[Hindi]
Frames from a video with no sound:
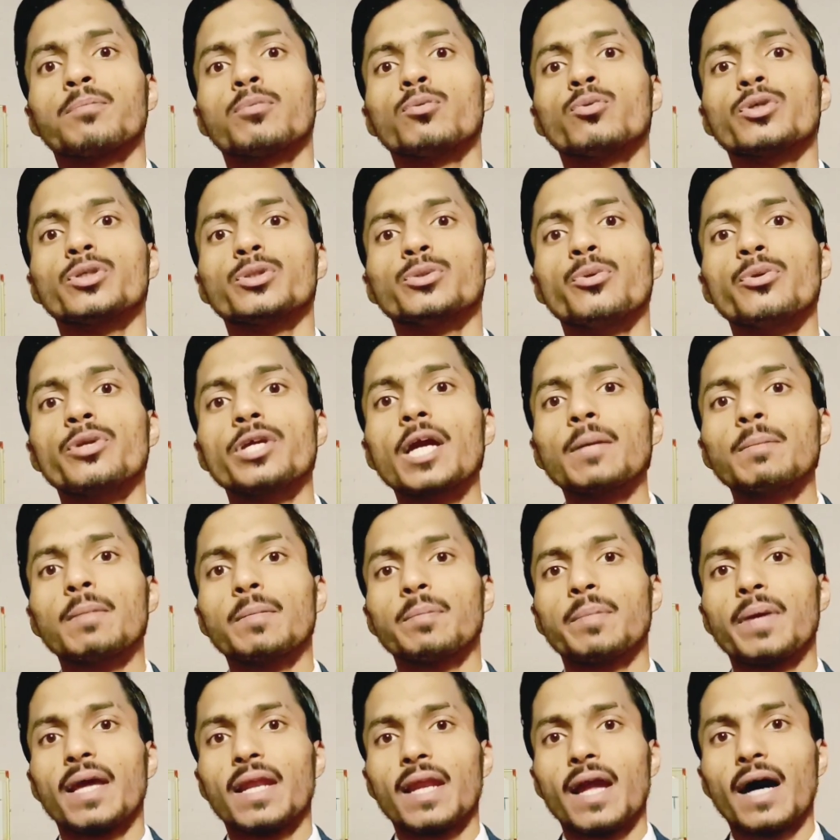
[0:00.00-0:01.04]
पूरी दुनिया
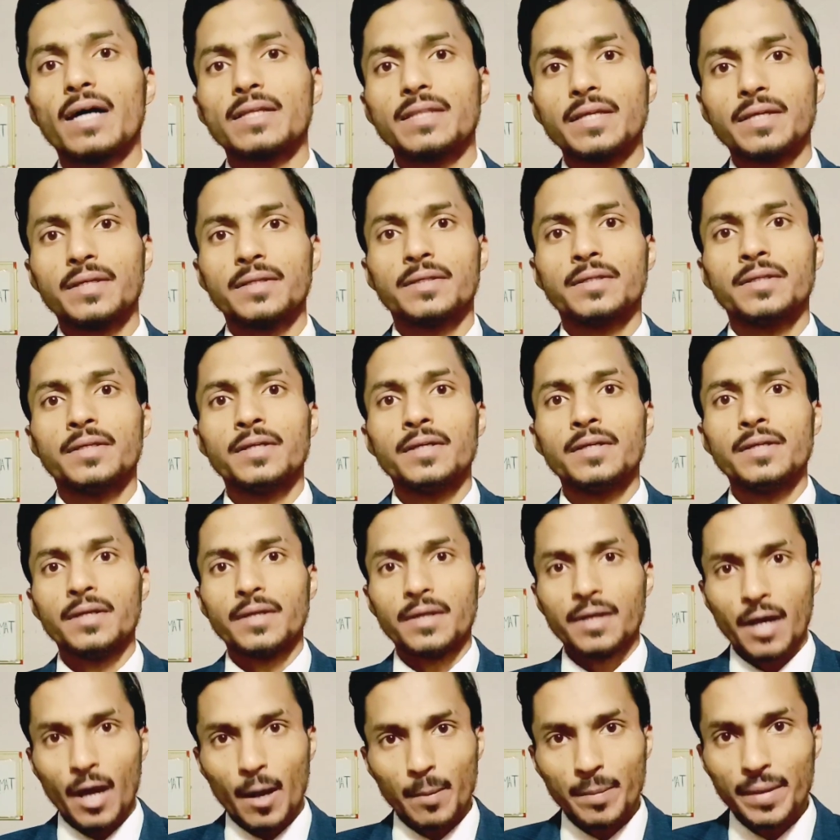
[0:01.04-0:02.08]
में फैला दें
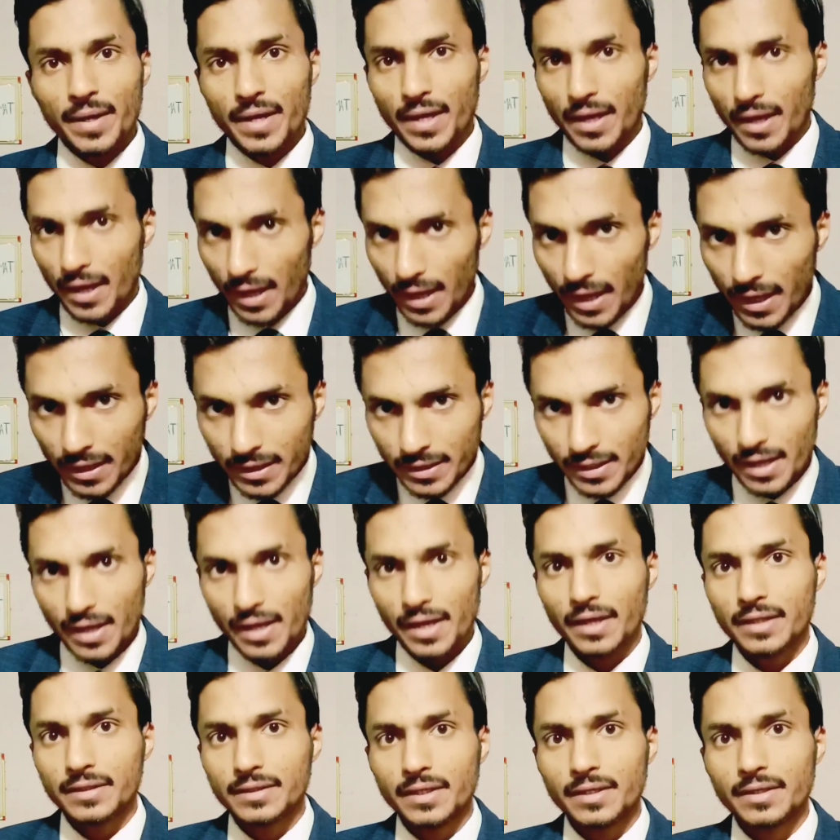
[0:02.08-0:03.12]
हमें एक ना
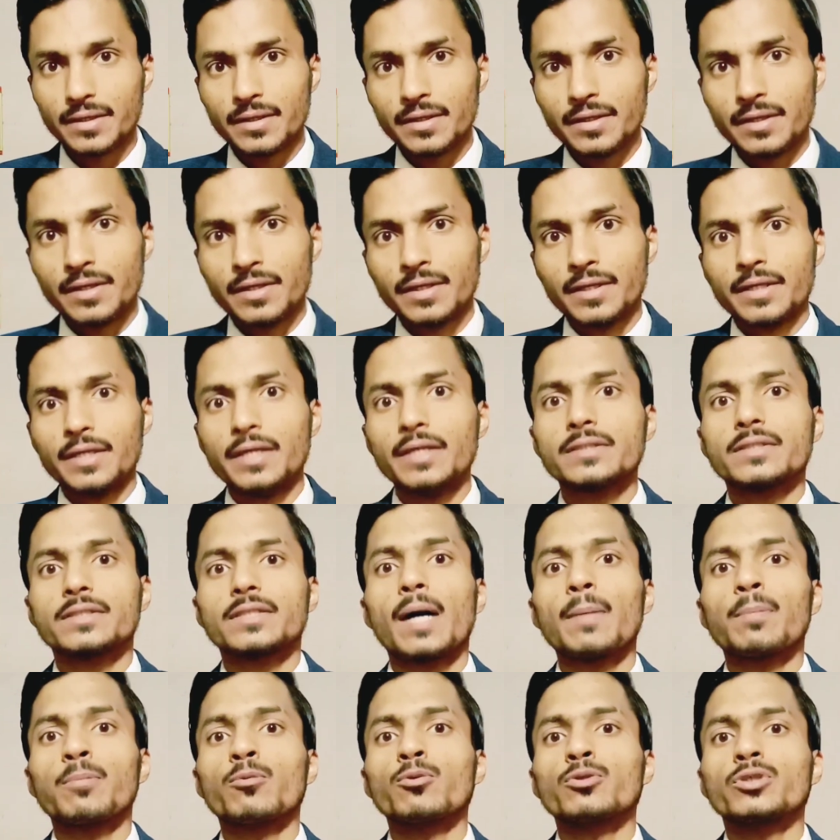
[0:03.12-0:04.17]
एक दिन ये
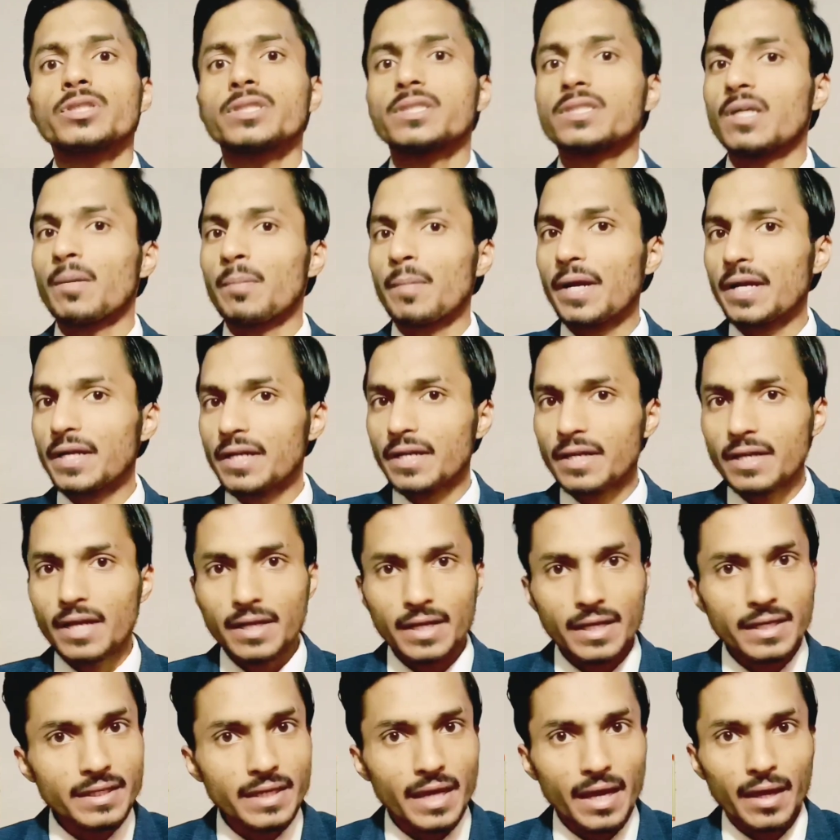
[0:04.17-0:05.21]
सब कुछ समेटना
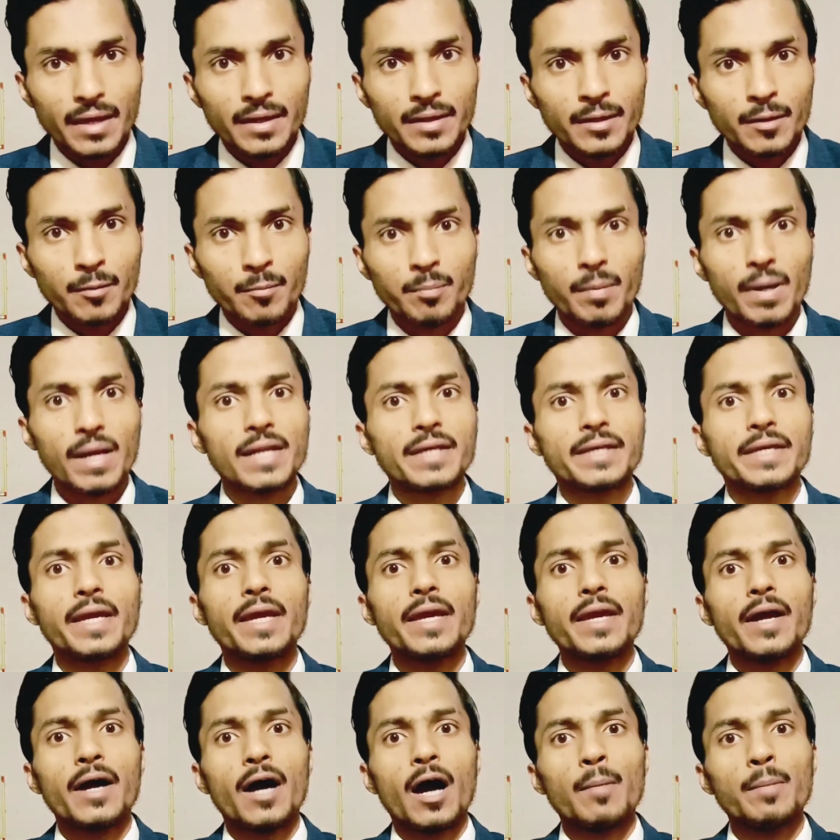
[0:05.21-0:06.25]
नहीं है
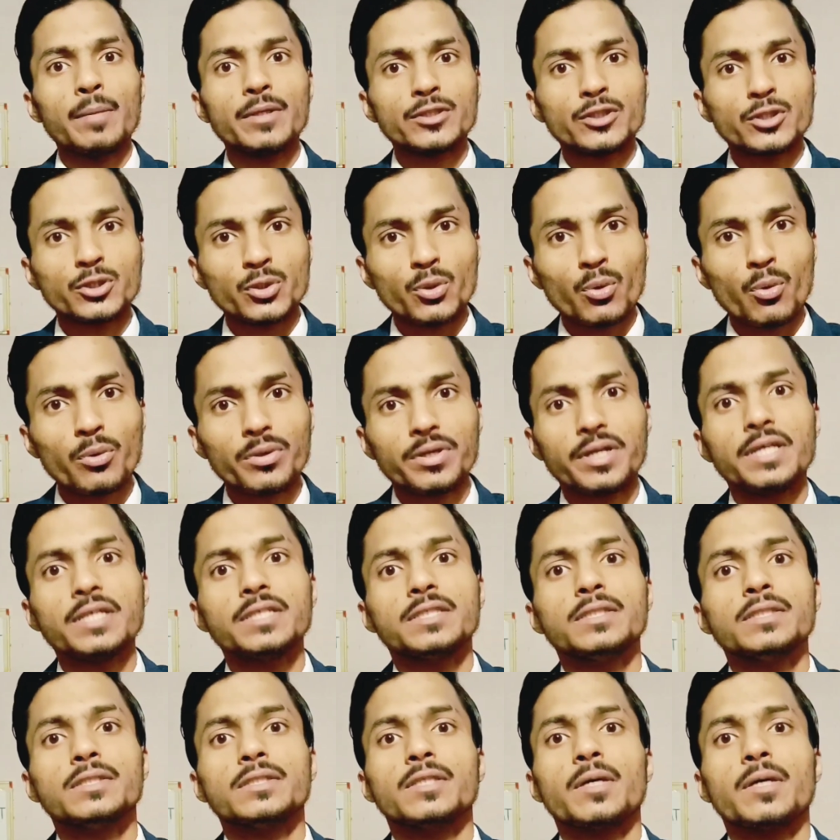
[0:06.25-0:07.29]
बल्कि हमें छोटी
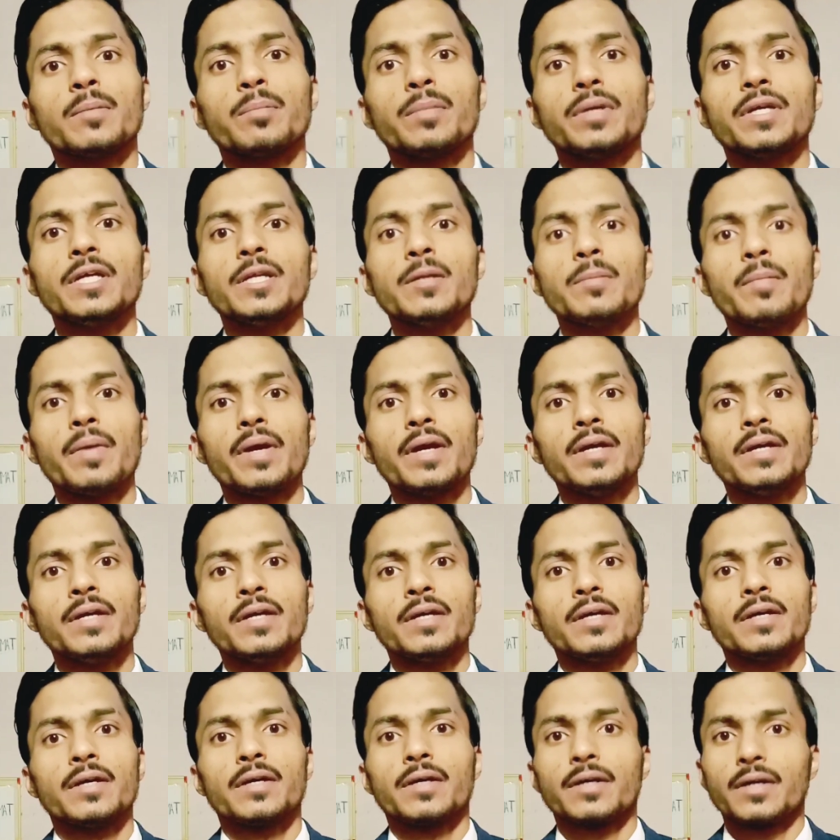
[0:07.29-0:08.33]
सी ज़मीन
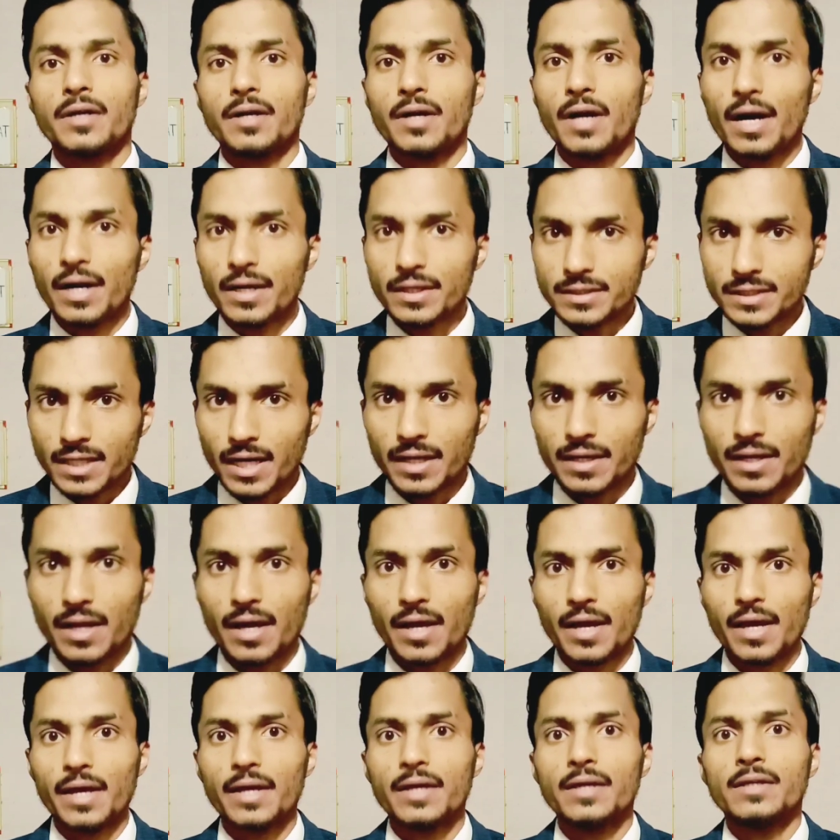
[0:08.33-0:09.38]
में गड़ जाना
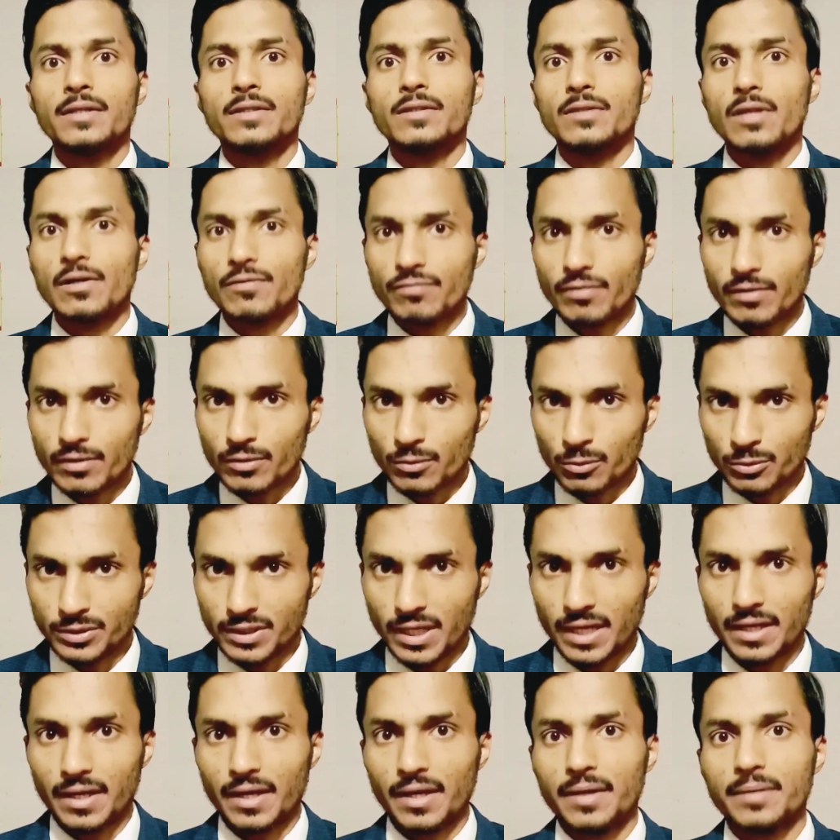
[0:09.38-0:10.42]
है दफन हो
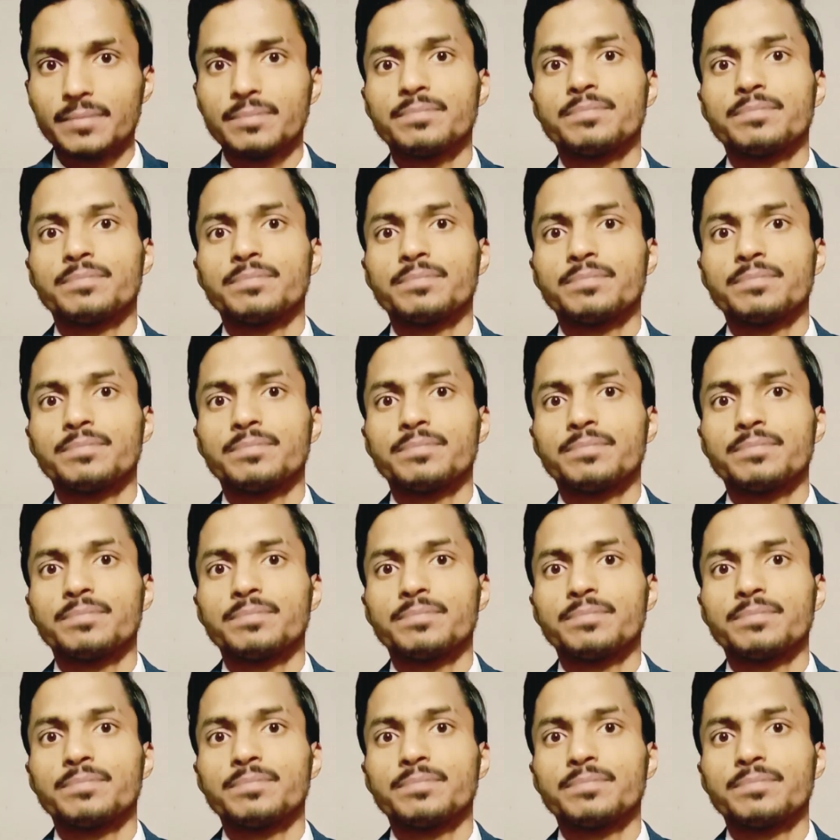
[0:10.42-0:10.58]
जाना है